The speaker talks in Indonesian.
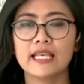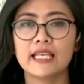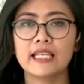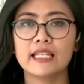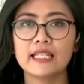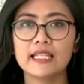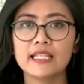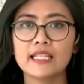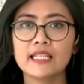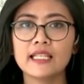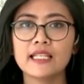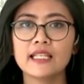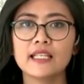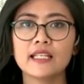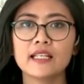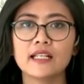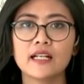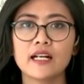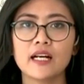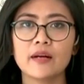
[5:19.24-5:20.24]

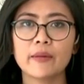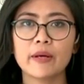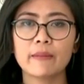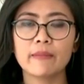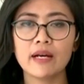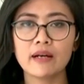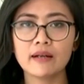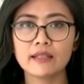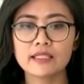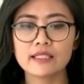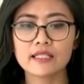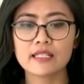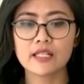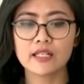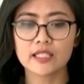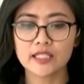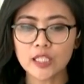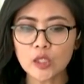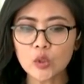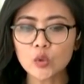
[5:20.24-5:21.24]
ini memang
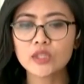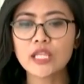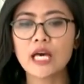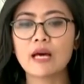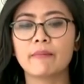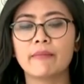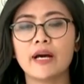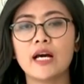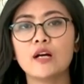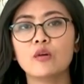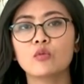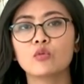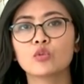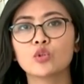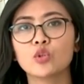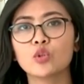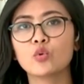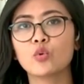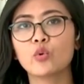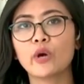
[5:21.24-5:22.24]
terutama untuk